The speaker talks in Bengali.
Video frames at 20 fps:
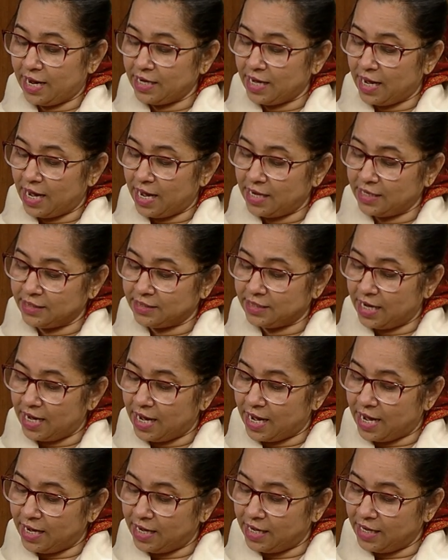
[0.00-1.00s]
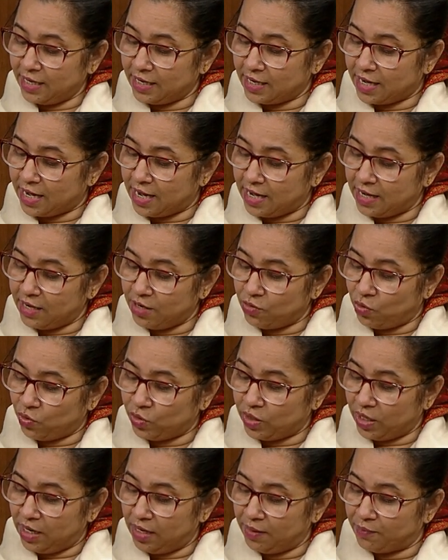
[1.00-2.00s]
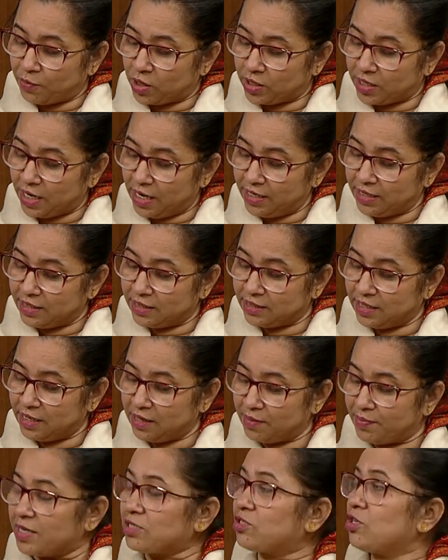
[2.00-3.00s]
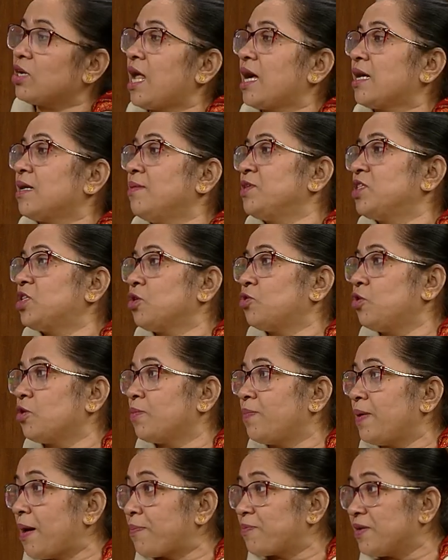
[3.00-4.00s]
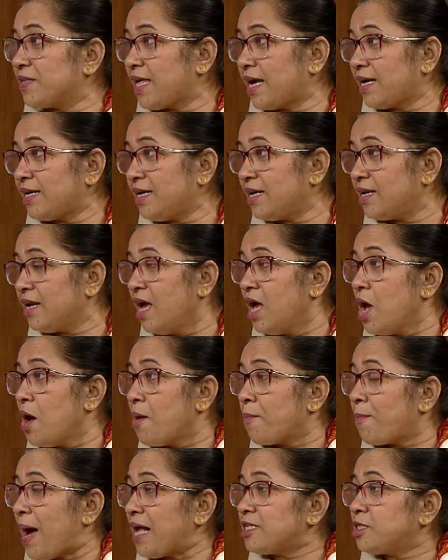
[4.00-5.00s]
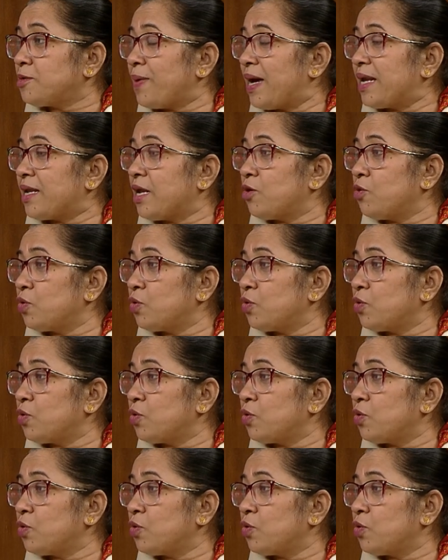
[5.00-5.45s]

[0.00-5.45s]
হবে এই যে এই এই উকিল মডেল নির্বাচন আগামীতে করবে আপনি দেখেন উকিল মডেল